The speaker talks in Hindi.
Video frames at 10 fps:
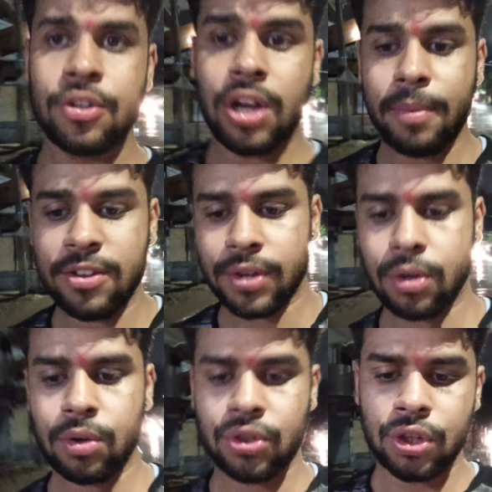चाहे
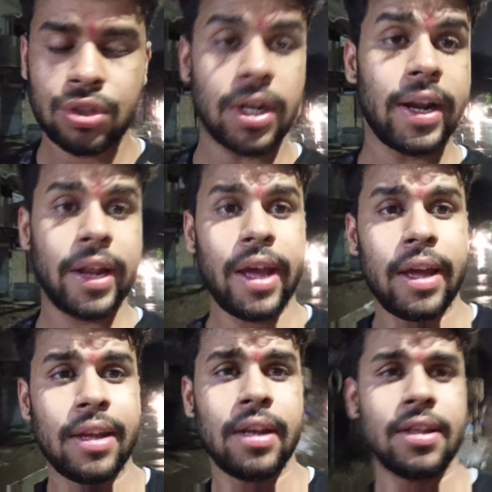बेशक कुछ चढ़ रहे
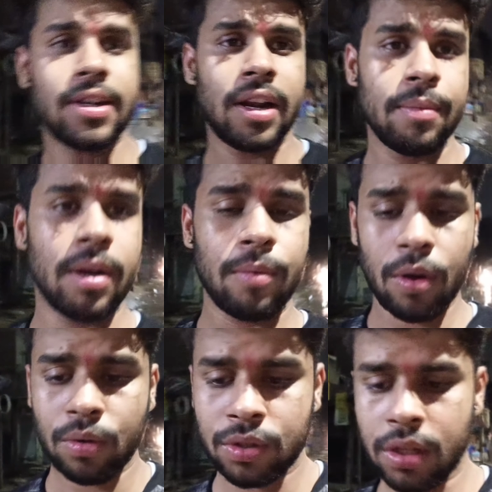हैं या नहीं चढ़ रहे मेरे
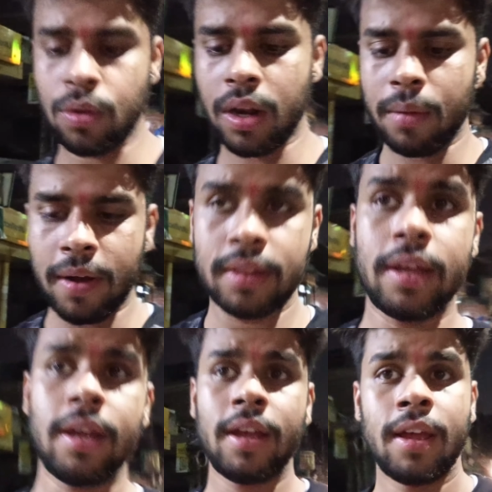ब्लॉग उसकी तो अलग बात है